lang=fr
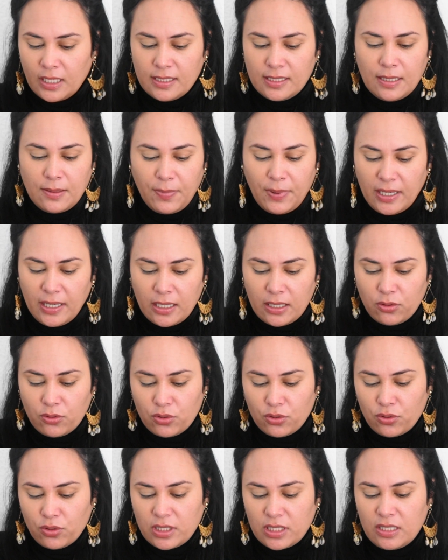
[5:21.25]
C'est pas quelque
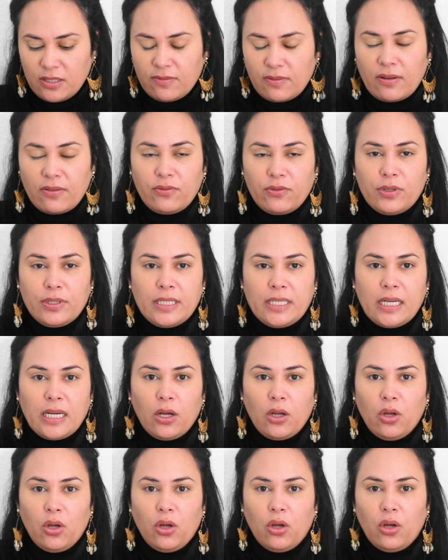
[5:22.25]
chose qui va venir...
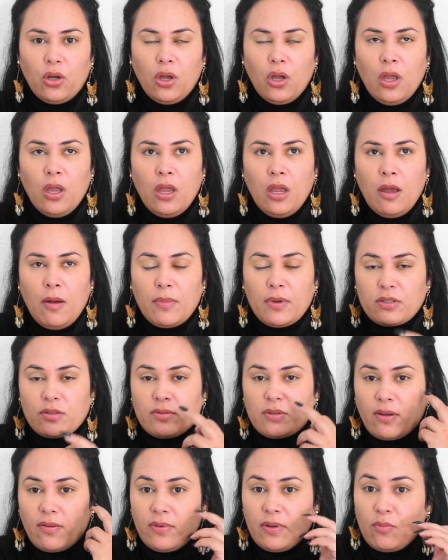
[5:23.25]
Euh, parce que
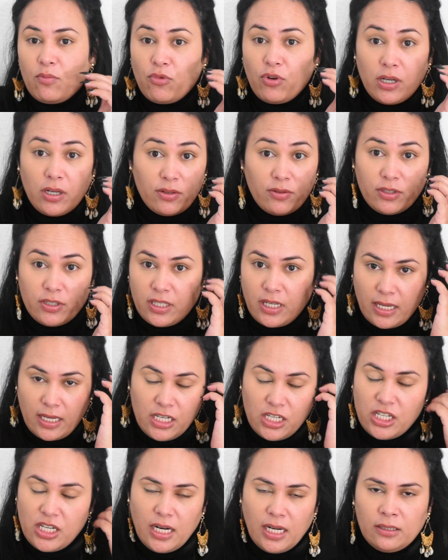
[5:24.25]
vous savez, moi, ça
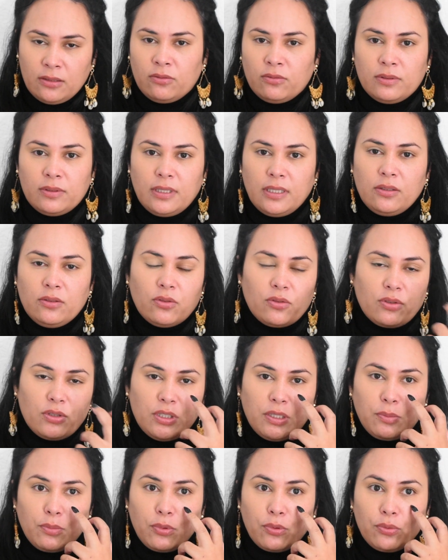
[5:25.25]
y est, j'ai la trentaine, donc
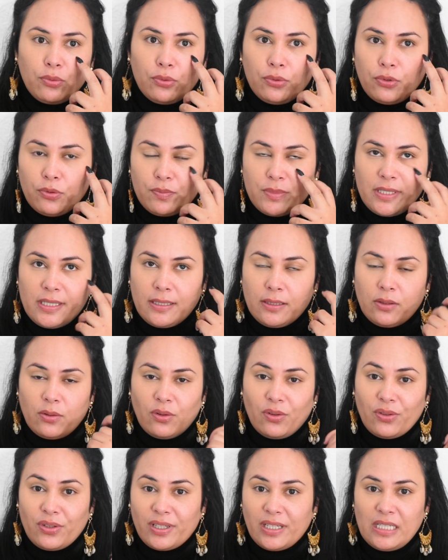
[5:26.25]
j'ai beaucoup de petites
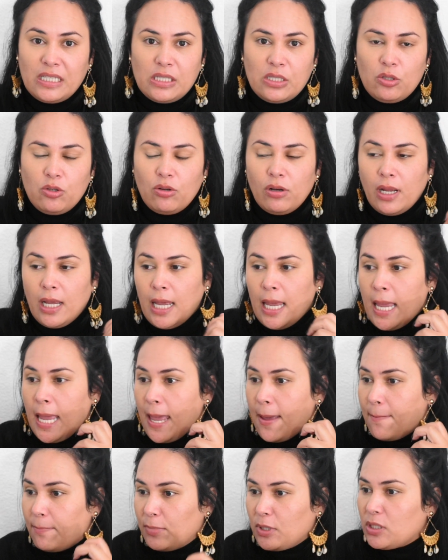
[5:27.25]
euh, ridules,
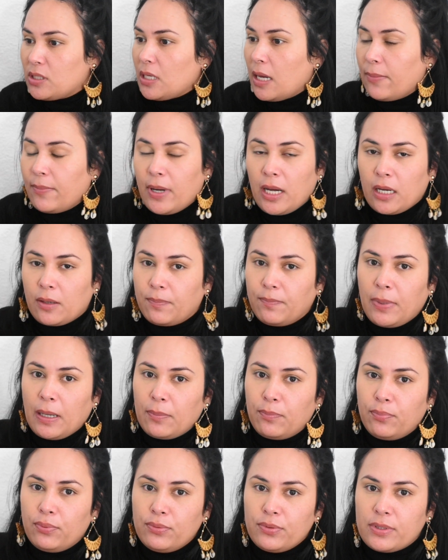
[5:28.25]
mais ça ne marque
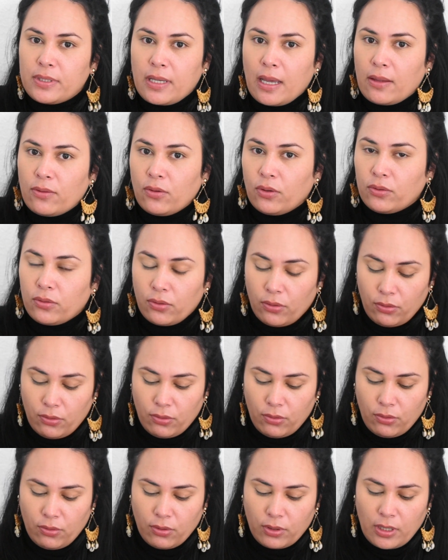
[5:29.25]
pas plus qu'un autre,
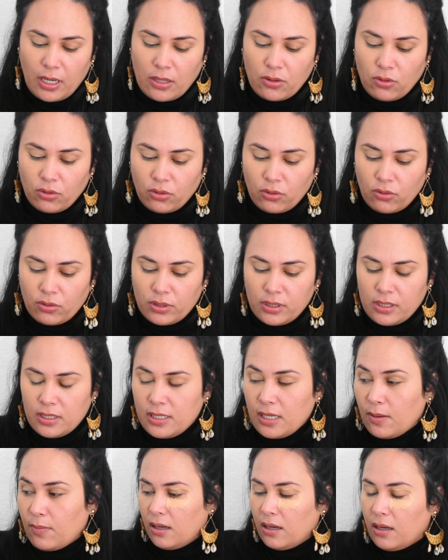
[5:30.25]
euh, qu'un autre anti
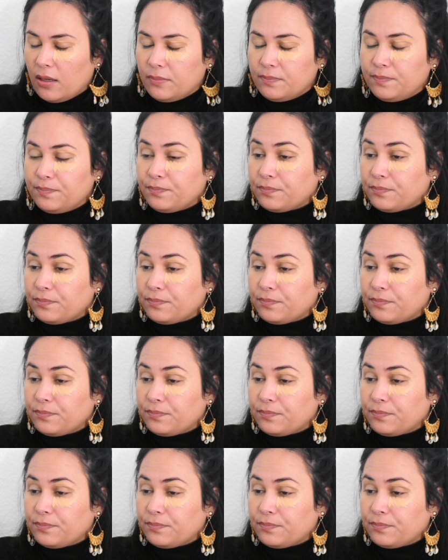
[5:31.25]
euh,